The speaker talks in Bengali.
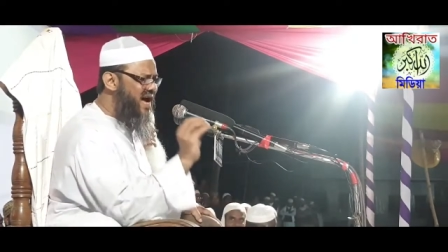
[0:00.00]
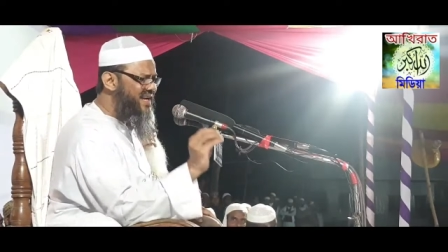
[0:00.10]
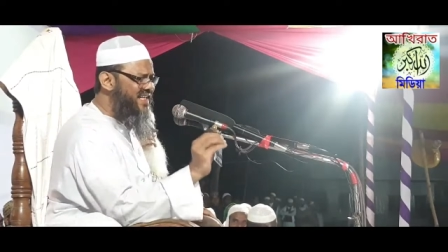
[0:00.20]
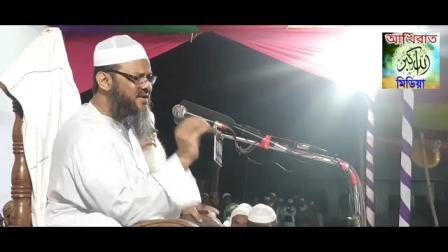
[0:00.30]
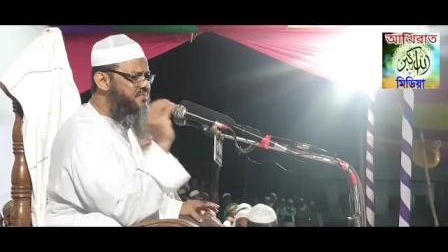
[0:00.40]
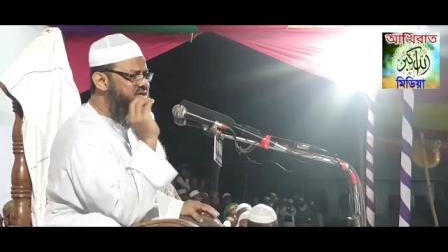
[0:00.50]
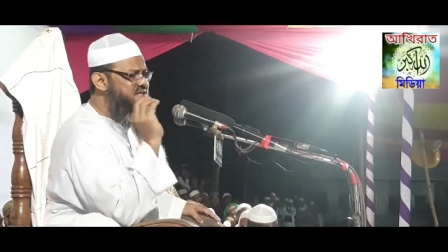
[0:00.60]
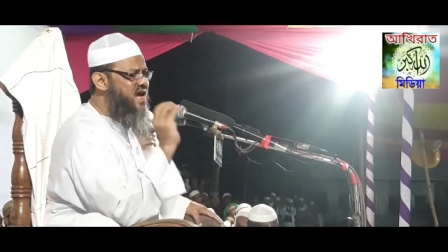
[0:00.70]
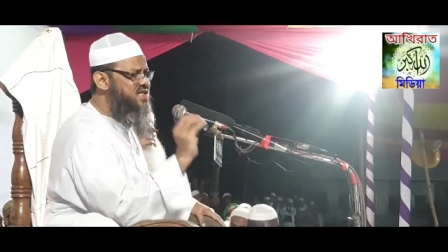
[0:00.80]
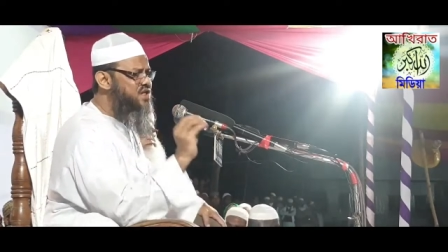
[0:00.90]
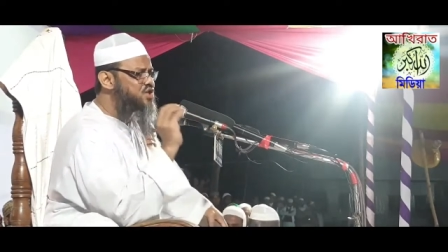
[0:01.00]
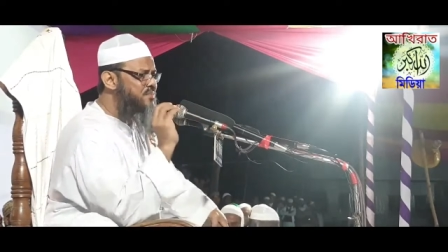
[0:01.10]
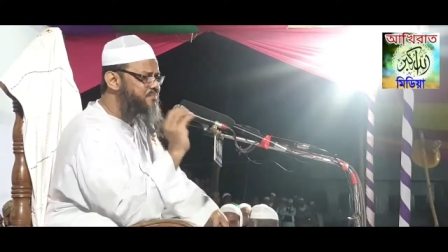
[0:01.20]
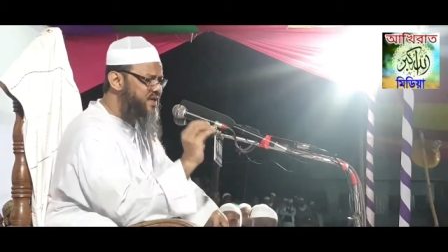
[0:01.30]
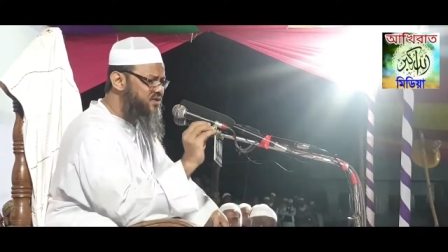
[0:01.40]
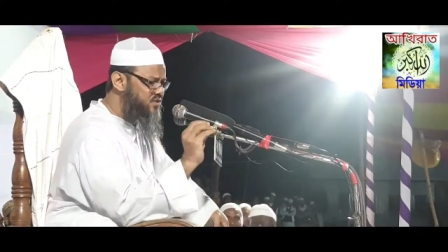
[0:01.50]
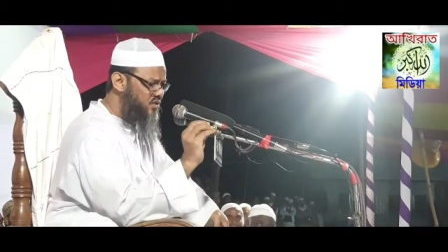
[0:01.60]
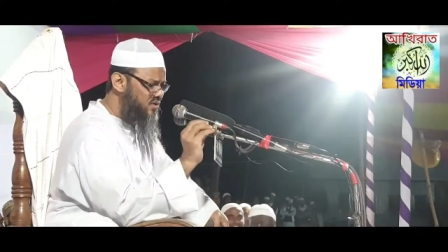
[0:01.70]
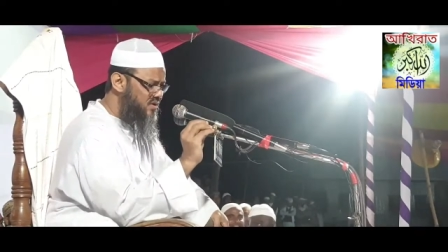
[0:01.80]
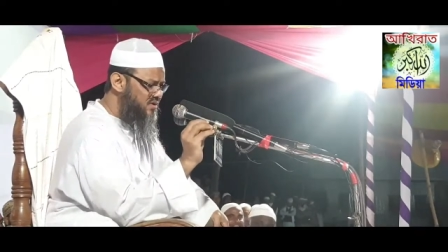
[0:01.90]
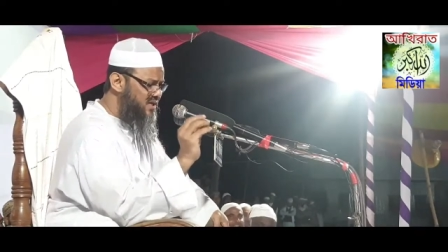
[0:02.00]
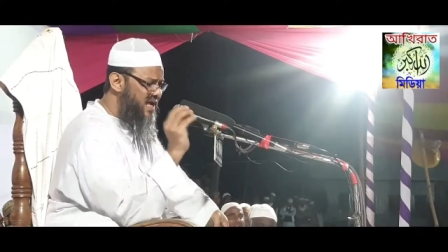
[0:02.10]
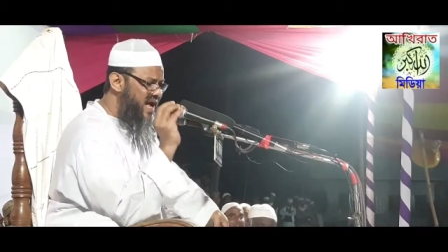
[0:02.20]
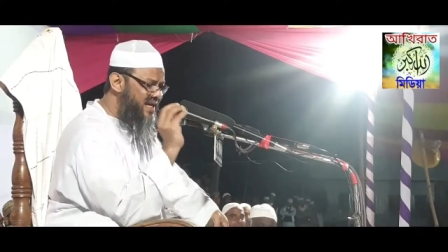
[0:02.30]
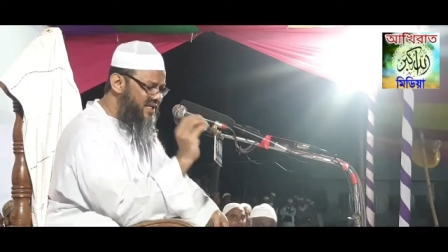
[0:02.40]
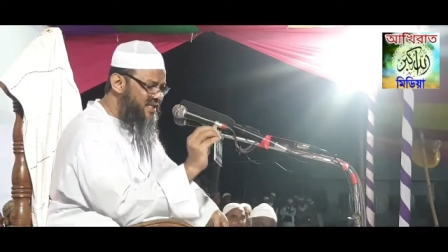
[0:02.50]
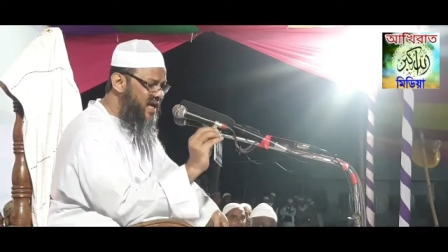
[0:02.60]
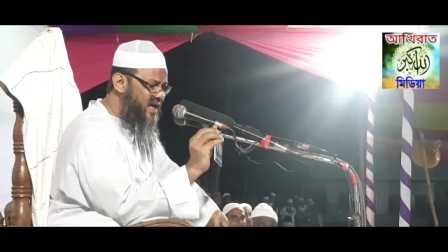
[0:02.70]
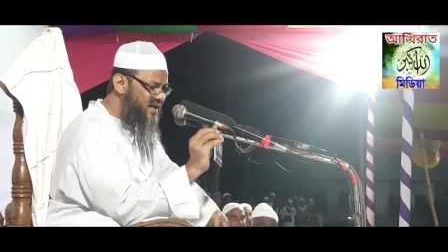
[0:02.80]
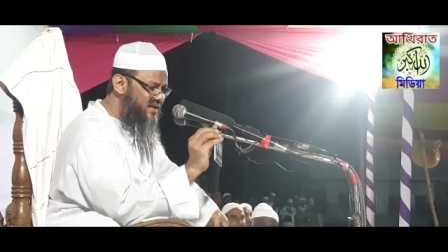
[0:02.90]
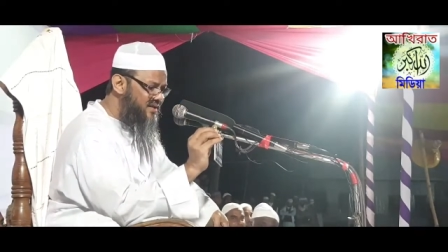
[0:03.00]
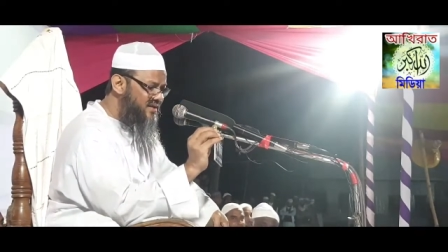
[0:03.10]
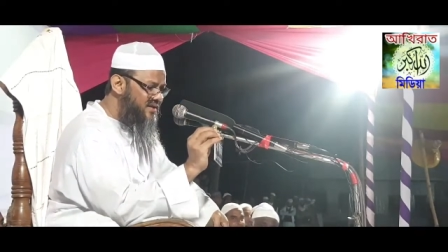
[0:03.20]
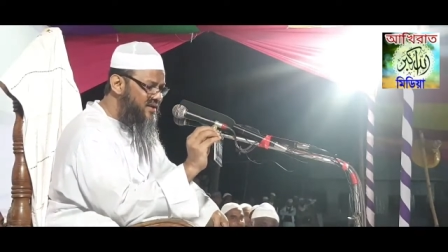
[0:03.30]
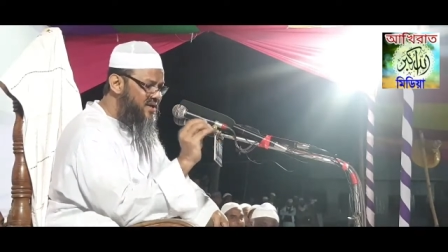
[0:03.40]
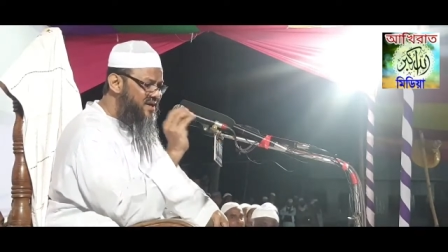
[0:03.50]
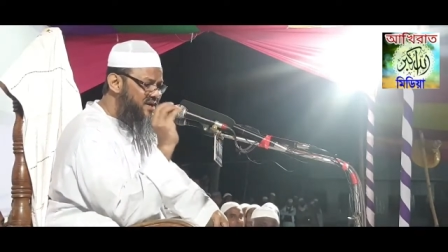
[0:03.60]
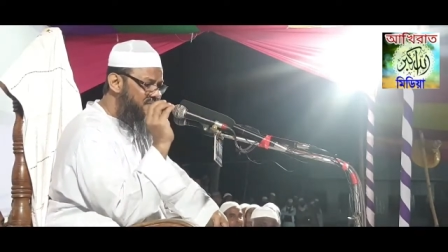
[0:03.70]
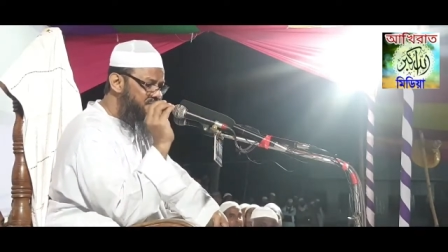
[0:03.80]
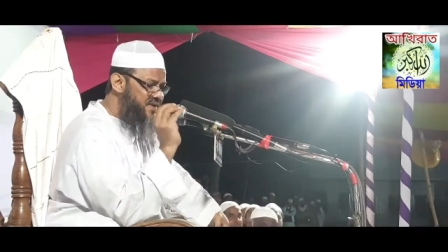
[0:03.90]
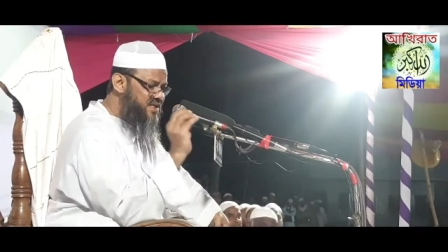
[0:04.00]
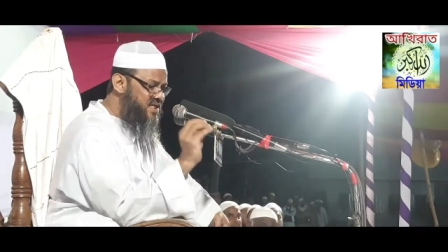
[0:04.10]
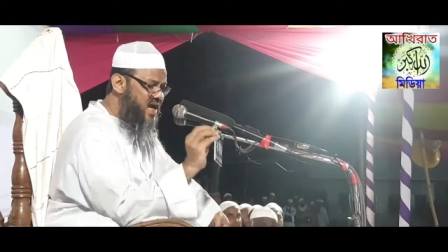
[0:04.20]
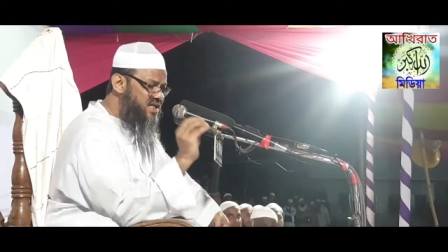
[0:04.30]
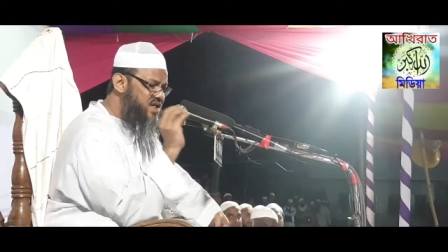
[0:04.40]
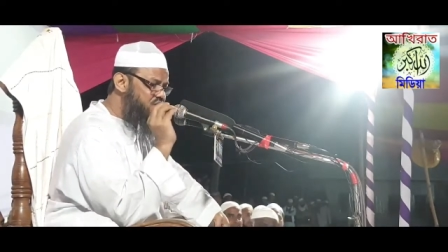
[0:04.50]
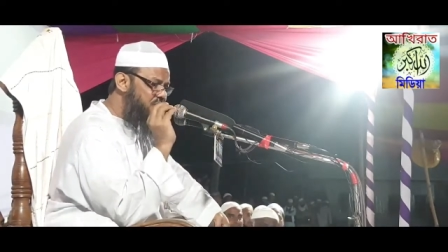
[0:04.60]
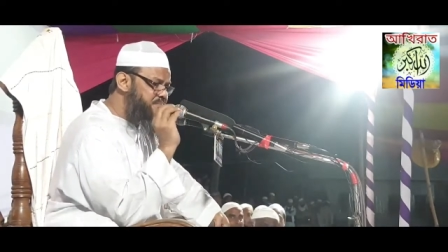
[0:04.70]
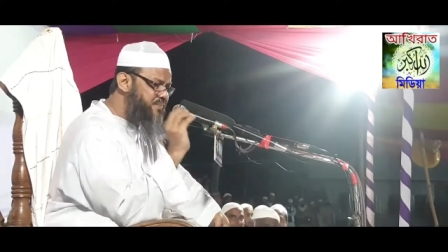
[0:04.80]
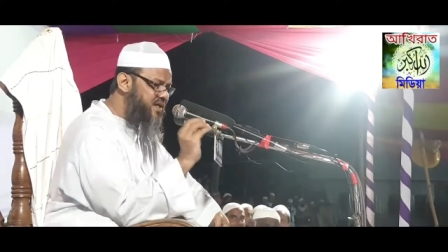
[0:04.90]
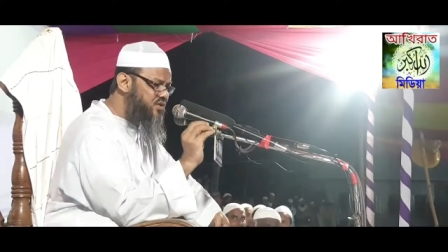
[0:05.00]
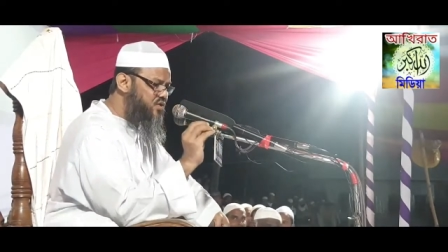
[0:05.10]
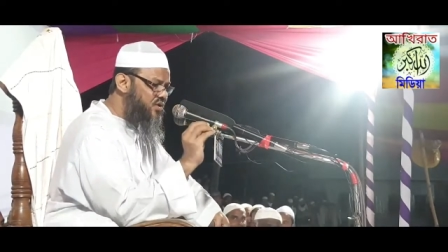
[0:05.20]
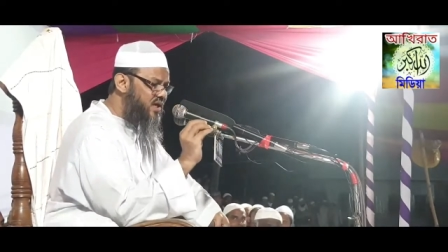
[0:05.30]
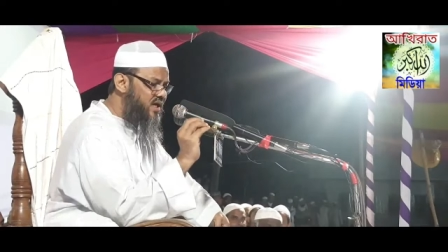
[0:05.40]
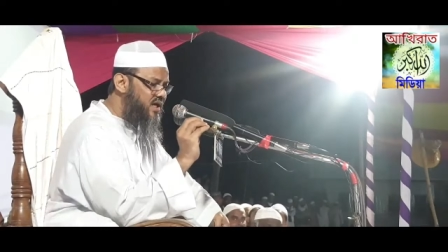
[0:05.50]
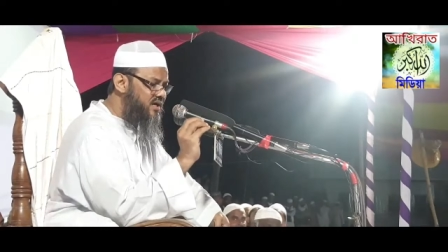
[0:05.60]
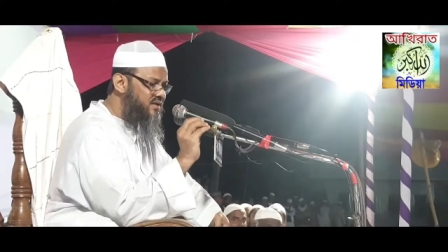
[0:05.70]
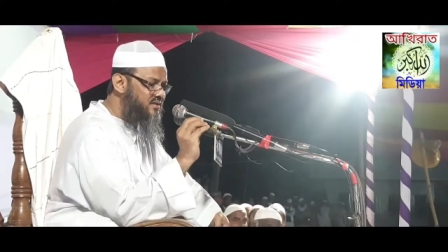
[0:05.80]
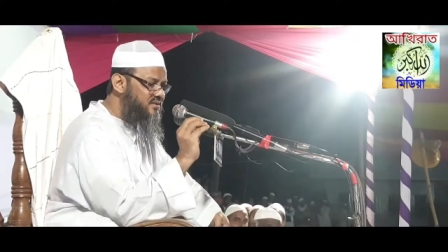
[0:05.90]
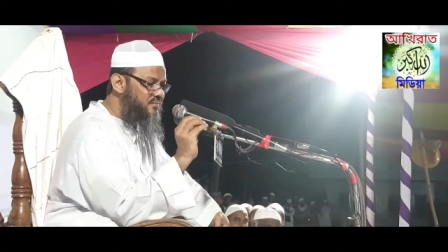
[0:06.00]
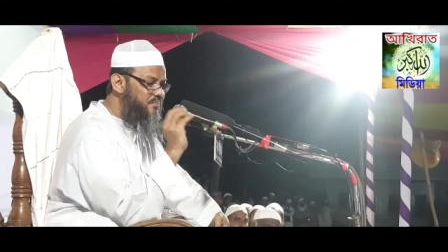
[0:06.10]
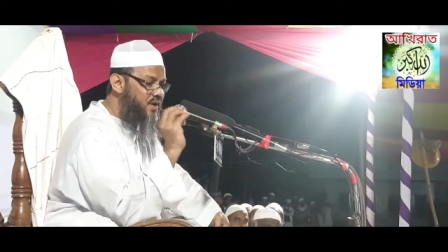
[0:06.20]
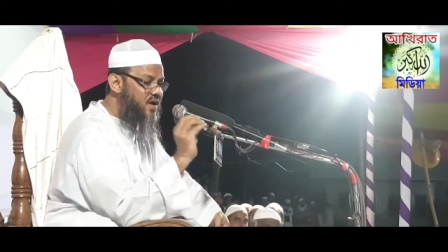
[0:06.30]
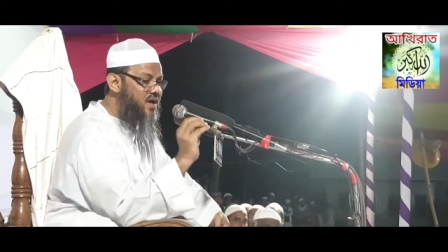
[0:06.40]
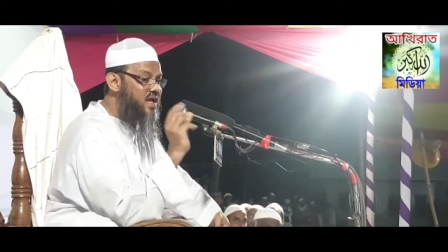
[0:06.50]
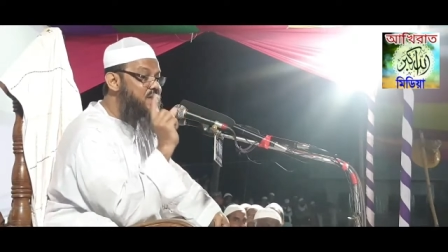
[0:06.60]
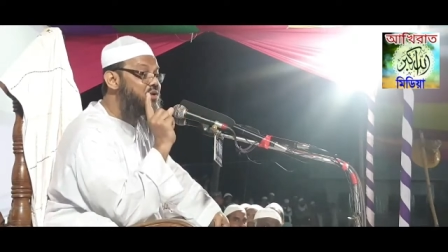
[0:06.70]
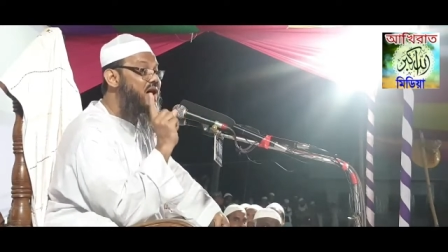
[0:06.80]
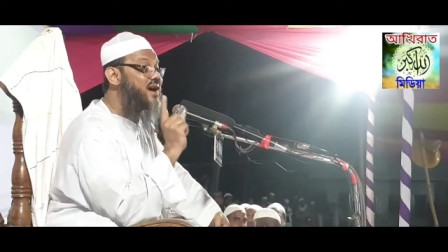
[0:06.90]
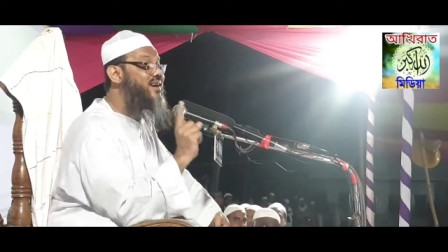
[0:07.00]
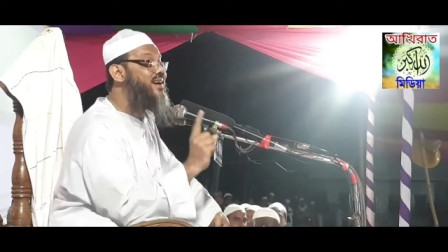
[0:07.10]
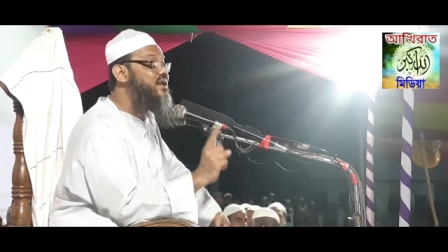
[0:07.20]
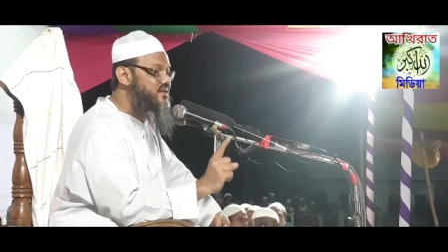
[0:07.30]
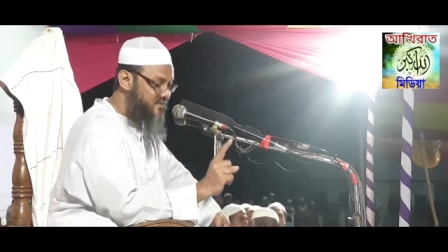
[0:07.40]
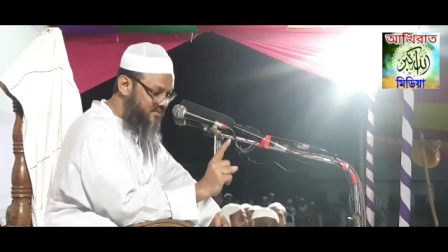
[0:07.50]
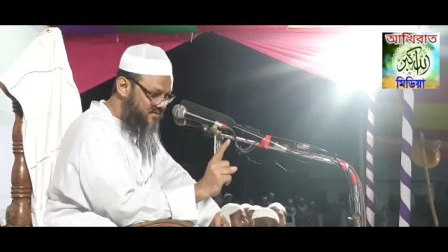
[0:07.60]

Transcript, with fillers: আকিদা বিশ্বাসের সম্পৃক্ত আকিদা বিশ্বাসের সম্পৃক্তকে বলা হয় এলমুল আকায়ত